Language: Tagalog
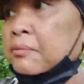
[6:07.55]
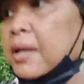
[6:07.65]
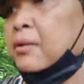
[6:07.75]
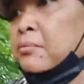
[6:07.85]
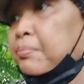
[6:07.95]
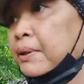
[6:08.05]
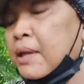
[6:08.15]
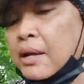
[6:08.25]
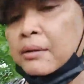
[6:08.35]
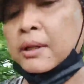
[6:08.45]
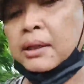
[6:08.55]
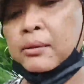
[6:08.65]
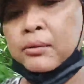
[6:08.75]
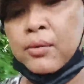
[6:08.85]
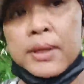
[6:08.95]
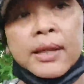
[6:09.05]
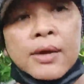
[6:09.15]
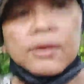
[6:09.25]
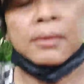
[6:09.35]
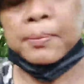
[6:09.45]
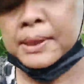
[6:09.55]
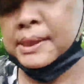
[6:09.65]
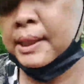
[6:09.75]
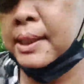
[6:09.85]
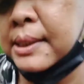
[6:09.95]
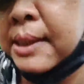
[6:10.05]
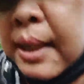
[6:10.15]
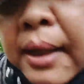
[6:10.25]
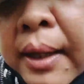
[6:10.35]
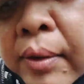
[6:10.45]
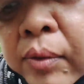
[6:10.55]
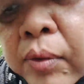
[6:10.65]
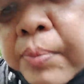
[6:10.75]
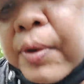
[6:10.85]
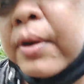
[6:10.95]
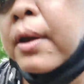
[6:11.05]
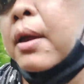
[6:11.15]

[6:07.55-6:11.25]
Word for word: mayroon pa tayo dito kuha tayo ng plastic yan sa ano kubo